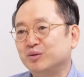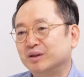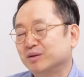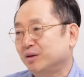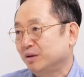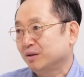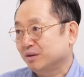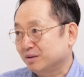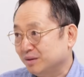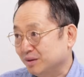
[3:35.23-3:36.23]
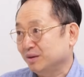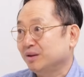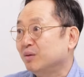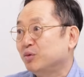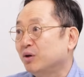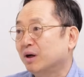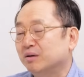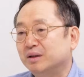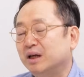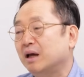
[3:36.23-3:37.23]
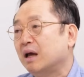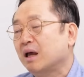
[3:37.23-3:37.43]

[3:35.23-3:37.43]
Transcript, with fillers: 위해서 이게 필요한 건데